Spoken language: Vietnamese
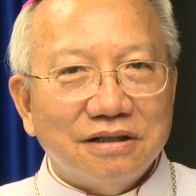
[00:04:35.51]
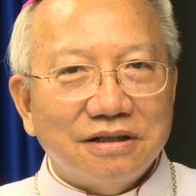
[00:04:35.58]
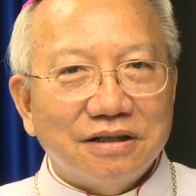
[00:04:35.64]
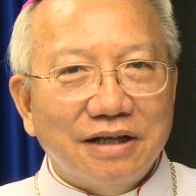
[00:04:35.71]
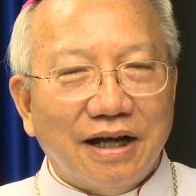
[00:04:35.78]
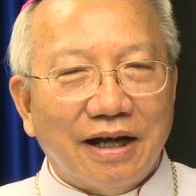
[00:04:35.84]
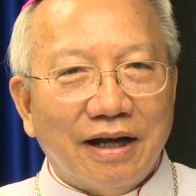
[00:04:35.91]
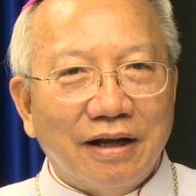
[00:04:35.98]

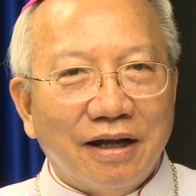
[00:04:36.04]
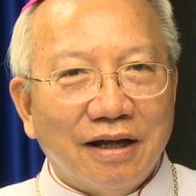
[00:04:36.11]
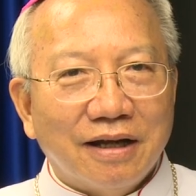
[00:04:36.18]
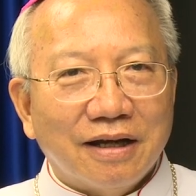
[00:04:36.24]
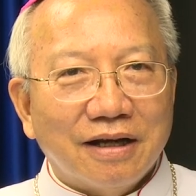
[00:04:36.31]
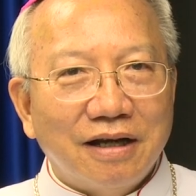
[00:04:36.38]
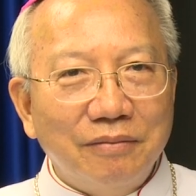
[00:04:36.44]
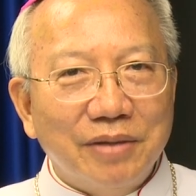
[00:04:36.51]
để
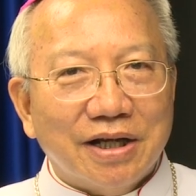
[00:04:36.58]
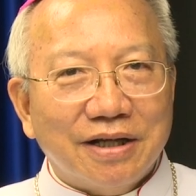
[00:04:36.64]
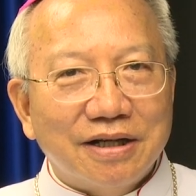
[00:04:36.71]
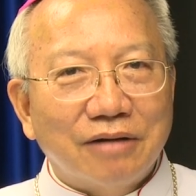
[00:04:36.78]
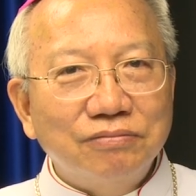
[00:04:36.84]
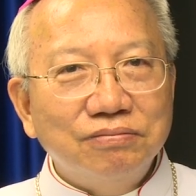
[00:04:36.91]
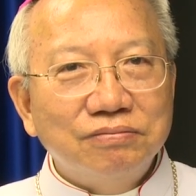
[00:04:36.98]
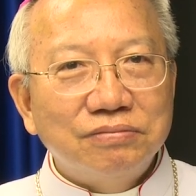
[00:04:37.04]
cái biển
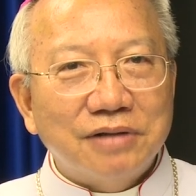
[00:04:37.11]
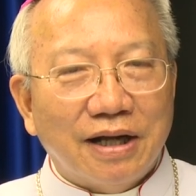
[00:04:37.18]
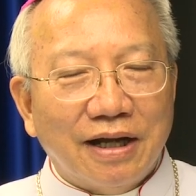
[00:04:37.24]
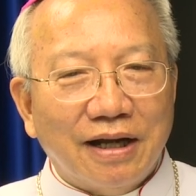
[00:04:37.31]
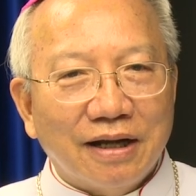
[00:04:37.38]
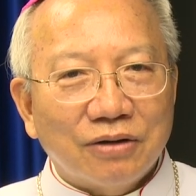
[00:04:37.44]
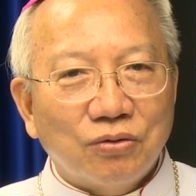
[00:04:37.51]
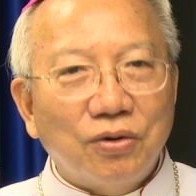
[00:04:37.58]
Đông
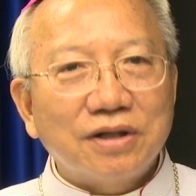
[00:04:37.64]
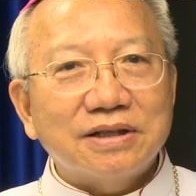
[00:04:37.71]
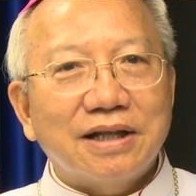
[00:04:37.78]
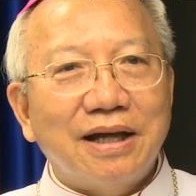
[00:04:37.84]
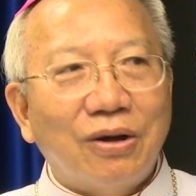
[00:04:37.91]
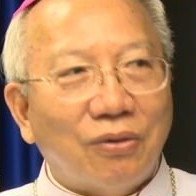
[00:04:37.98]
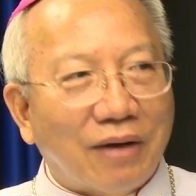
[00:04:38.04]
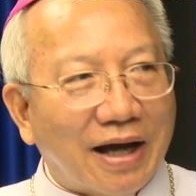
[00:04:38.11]
để quốc
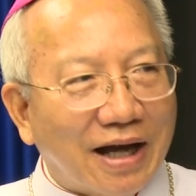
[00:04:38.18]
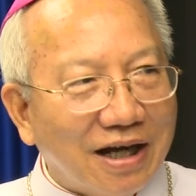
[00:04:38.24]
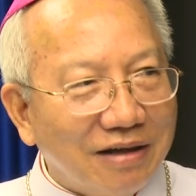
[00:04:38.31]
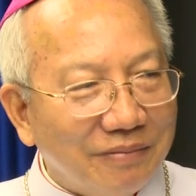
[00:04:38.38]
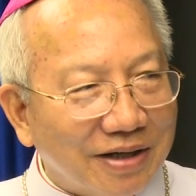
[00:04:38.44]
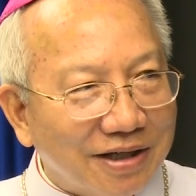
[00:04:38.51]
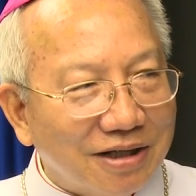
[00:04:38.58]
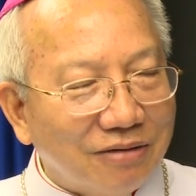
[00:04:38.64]
tế hóa cái
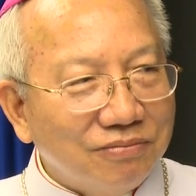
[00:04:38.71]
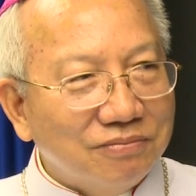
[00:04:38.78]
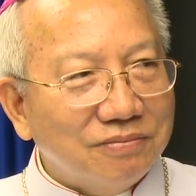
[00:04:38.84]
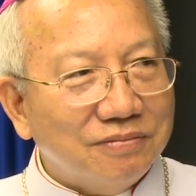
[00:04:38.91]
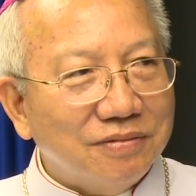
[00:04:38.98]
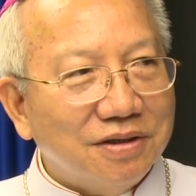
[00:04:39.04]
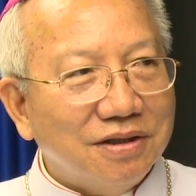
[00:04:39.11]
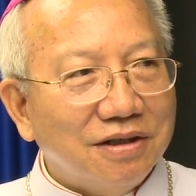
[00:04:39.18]
biển Đông
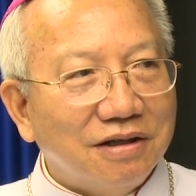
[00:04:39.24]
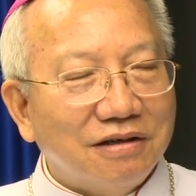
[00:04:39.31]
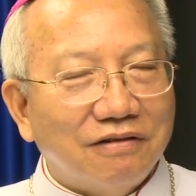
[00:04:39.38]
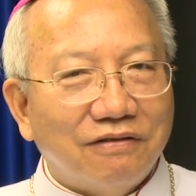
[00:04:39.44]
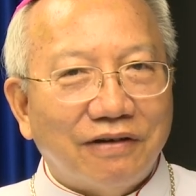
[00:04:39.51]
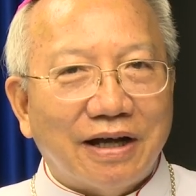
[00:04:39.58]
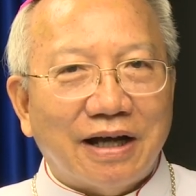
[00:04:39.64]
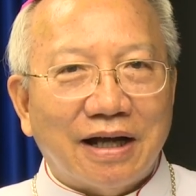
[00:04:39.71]
vâng.
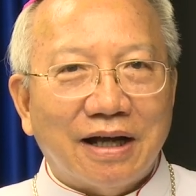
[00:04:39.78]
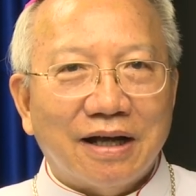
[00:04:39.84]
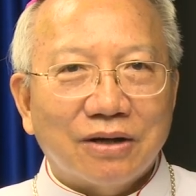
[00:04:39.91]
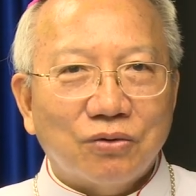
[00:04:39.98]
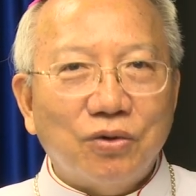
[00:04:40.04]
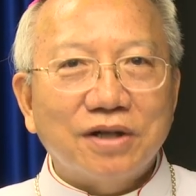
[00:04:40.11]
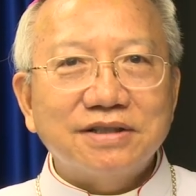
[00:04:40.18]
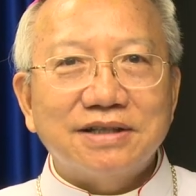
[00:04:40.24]
và
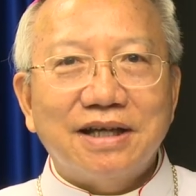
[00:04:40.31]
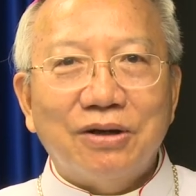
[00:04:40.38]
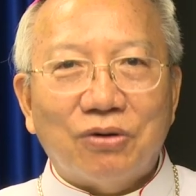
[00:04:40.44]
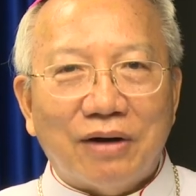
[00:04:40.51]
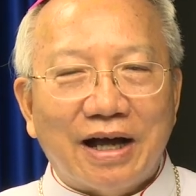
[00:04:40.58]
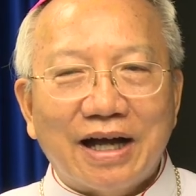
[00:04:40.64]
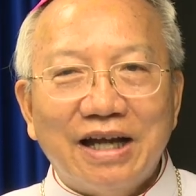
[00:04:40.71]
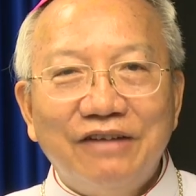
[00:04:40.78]
quốc tế
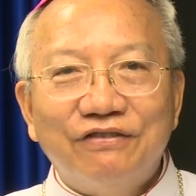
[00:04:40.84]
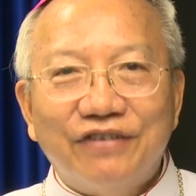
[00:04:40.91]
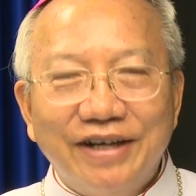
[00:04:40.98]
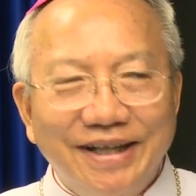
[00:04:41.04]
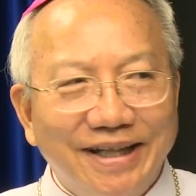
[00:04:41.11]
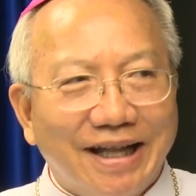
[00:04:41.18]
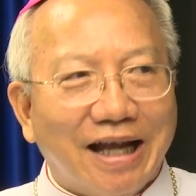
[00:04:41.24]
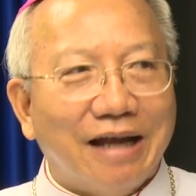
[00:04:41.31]
hóa cái vấn
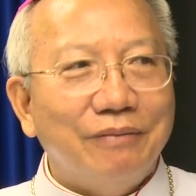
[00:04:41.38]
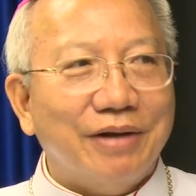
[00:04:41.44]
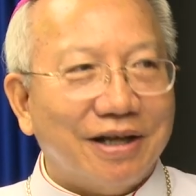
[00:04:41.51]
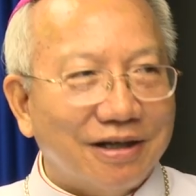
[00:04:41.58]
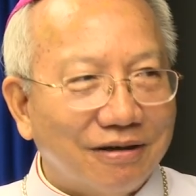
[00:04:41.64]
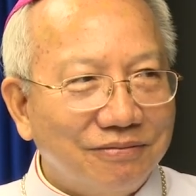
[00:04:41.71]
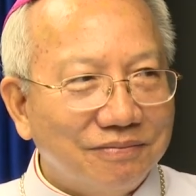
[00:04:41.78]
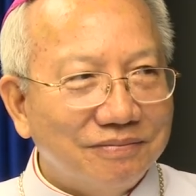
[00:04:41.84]
đề biển
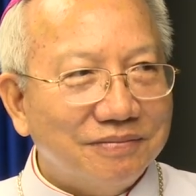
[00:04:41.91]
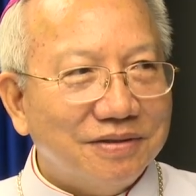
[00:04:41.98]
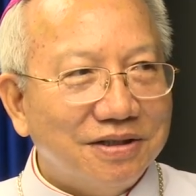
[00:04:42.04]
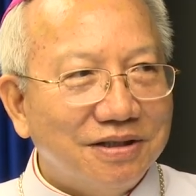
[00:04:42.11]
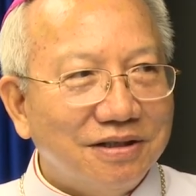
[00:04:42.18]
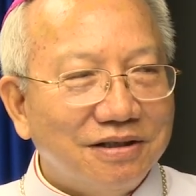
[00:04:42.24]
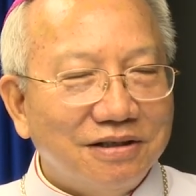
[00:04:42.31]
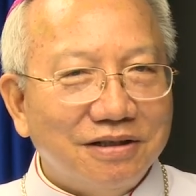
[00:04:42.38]
Đông vâng.
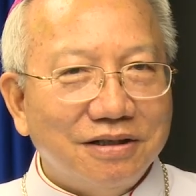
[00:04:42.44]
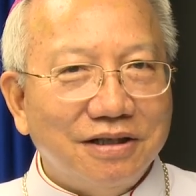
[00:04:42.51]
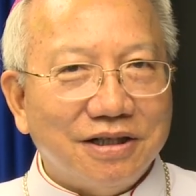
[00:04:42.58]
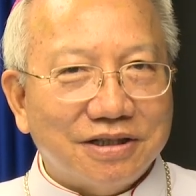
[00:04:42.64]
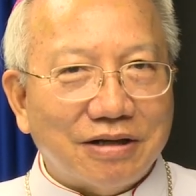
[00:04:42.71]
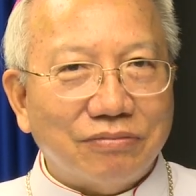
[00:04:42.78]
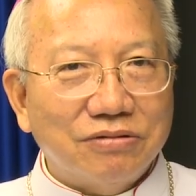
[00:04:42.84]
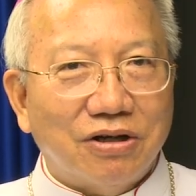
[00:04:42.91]
thì
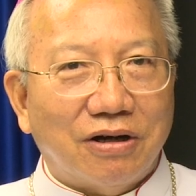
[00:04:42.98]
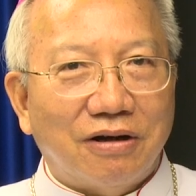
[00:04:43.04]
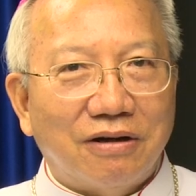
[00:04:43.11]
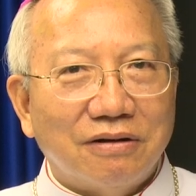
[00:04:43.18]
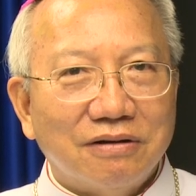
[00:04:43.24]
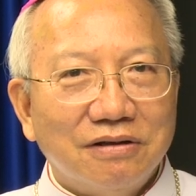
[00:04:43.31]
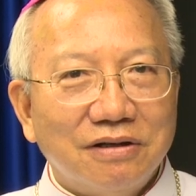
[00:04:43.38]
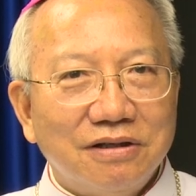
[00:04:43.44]
trong
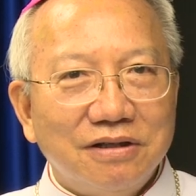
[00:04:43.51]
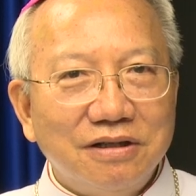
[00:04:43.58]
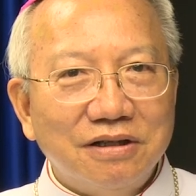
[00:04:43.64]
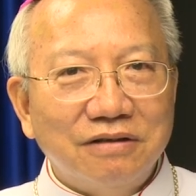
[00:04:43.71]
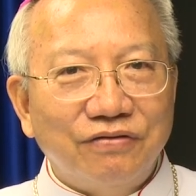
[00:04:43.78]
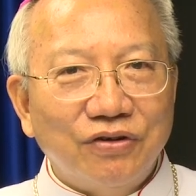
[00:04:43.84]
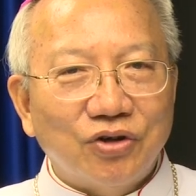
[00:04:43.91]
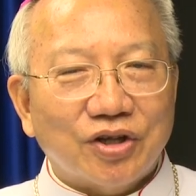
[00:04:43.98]
đó
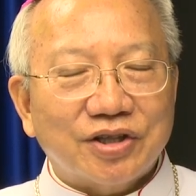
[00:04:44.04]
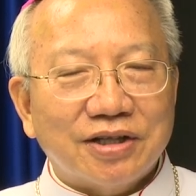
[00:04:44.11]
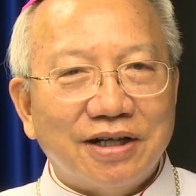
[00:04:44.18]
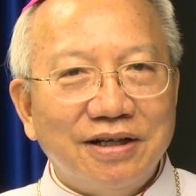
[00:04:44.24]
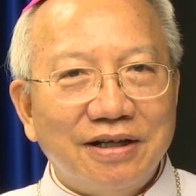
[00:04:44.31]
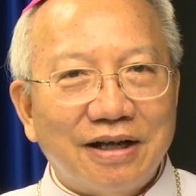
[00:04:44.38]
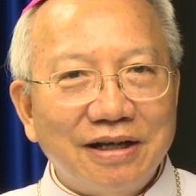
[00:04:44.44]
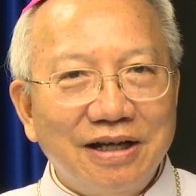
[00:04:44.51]
như phi luật
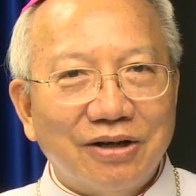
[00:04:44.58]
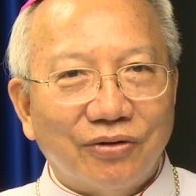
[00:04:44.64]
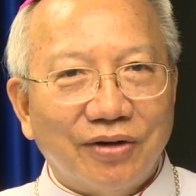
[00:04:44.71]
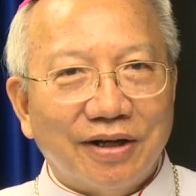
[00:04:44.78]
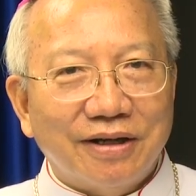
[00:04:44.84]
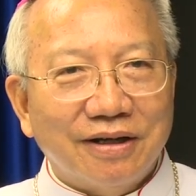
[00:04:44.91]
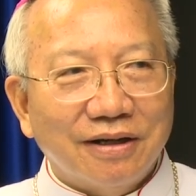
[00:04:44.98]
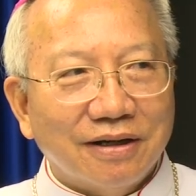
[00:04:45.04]
tân đã nhiều
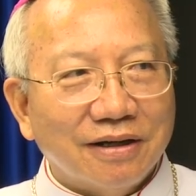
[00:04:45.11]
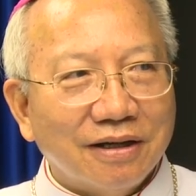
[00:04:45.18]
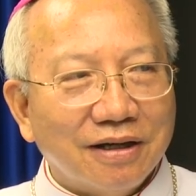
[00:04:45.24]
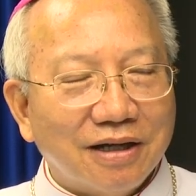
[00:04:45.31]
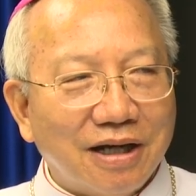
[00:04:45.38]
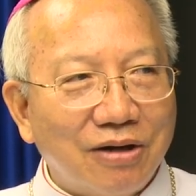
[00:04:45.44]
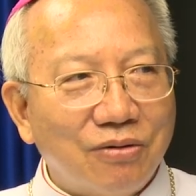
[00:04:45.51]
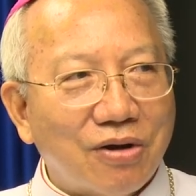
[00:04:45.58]
lần
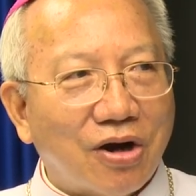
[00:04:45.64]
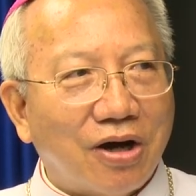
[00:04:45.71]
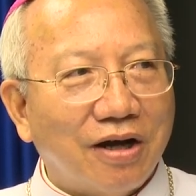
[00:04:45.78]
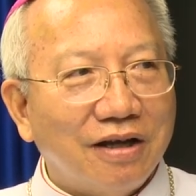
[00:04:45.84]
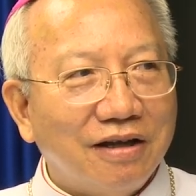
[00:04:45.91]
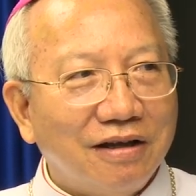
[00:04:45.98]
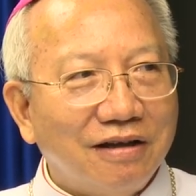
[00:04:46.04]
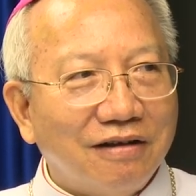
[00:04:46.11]
kêu gọi
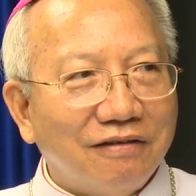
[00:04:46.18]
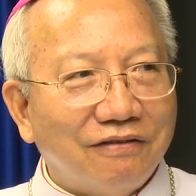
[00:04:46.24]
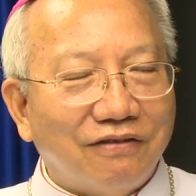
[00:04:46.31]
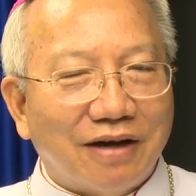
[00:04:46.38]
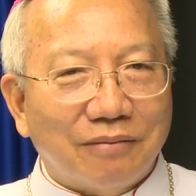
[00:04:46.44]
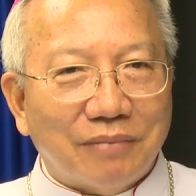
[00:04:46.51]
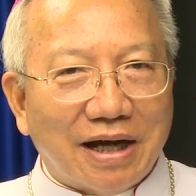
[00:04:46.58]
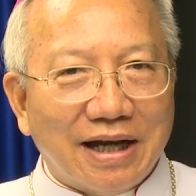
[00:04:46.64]

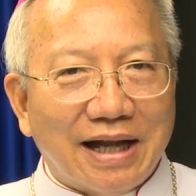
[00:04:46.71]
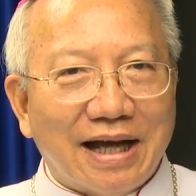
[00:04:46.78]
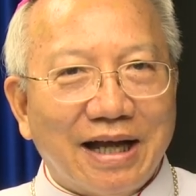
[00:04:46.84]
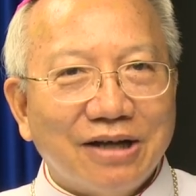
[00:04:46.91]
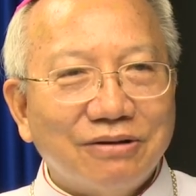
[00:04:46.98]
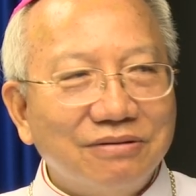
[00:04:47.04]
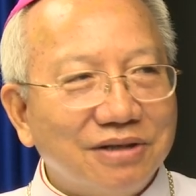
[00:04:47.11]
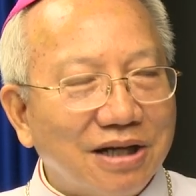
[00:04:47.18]
và Mã Lai
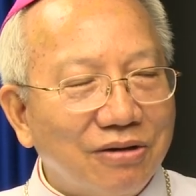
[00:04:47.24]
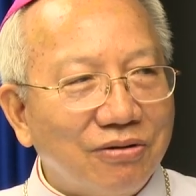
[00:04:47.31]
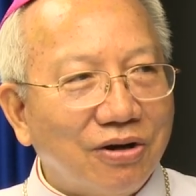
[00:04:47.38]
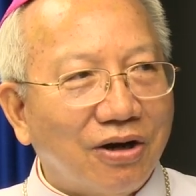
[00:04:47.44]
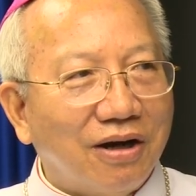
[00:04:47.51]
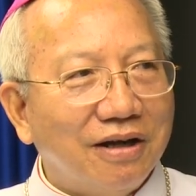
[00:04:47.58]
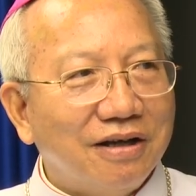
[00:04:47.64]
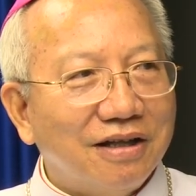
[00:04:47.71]
cũng kêu
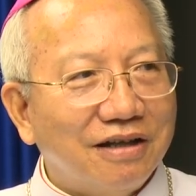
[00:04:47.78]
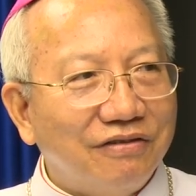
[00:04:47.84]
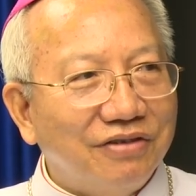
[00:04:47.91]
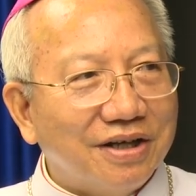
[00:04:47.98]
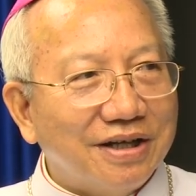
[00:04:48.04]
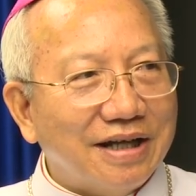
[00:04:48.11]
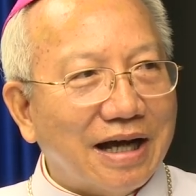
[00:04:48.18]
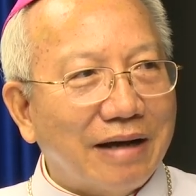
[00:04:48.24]
gọi là
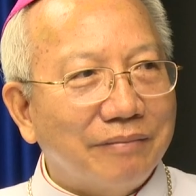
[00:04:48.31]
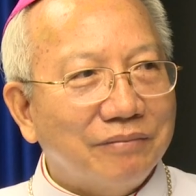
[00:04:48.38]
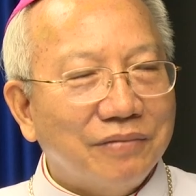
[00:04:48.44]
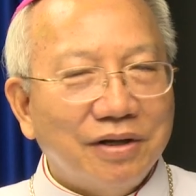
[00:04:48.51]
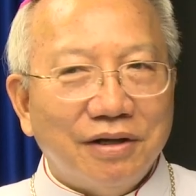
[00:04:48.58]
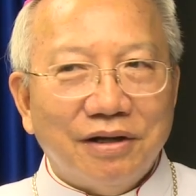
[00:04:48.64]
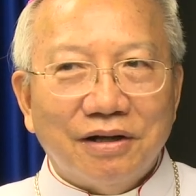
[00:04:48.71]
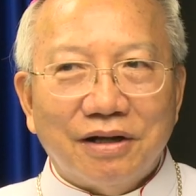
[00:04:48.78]
Việt Nam
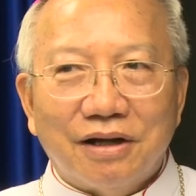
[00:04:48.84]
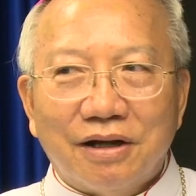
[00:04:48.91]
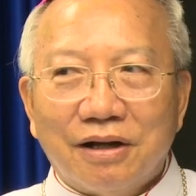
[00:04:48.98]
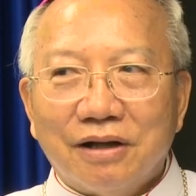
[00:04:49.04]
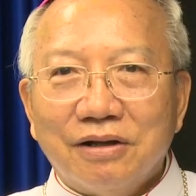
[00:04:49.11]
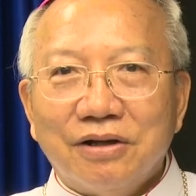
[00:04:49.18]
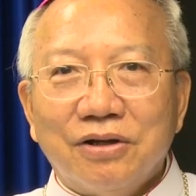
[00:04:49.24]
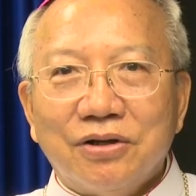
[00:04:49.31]
à,
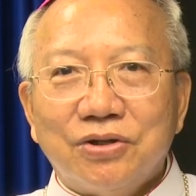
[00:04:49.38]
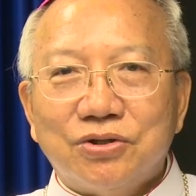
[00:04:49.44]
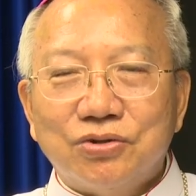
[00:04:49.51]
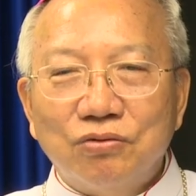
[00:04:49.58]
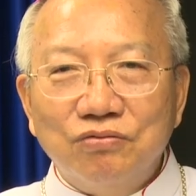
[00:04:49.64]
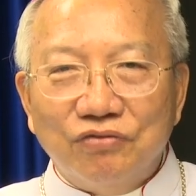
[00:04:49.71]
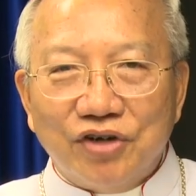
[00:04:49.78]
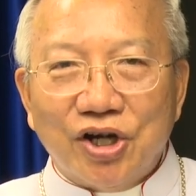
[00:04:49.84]

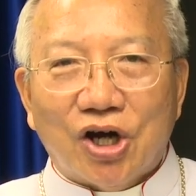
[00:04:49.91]
chung với